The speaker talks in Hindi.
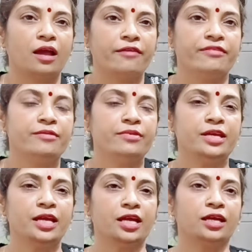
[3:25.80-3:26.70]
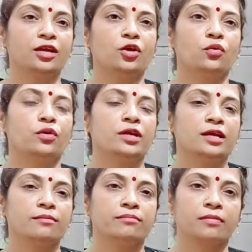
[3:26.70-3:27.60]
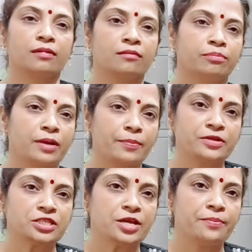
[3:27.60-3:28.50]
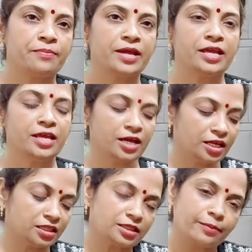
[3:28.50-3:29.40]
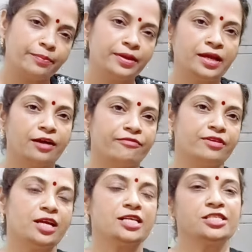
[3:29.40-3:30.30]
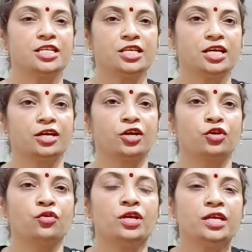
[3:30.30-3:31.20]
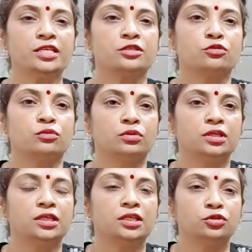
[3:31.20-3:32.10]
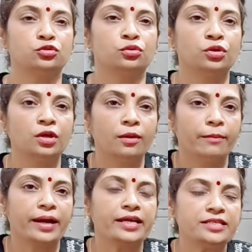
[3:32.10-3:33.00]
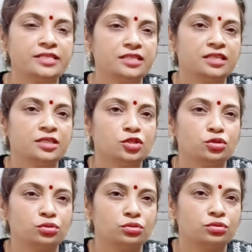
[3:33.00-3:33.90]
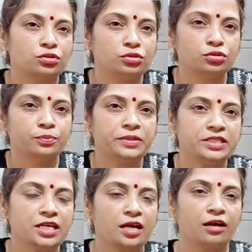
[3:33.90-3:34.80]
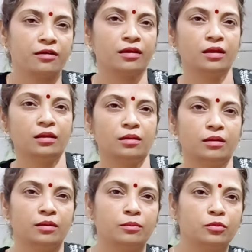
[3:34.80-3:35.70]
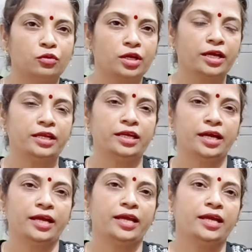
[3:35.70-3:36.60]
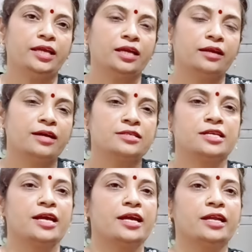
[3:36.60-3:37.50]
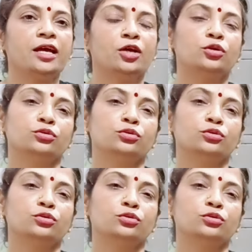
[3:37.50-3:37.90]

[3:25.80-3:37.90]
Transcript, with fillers: हैवी भी है कोई प्रॉपर सेप नहीं है तब भी काफ़ी अच्छा दिखेगा क्योंकि ये सो ये जो बाकी चीज़ें ये जो पीछे का मोटा एरिया है ये ढक जाएगा ना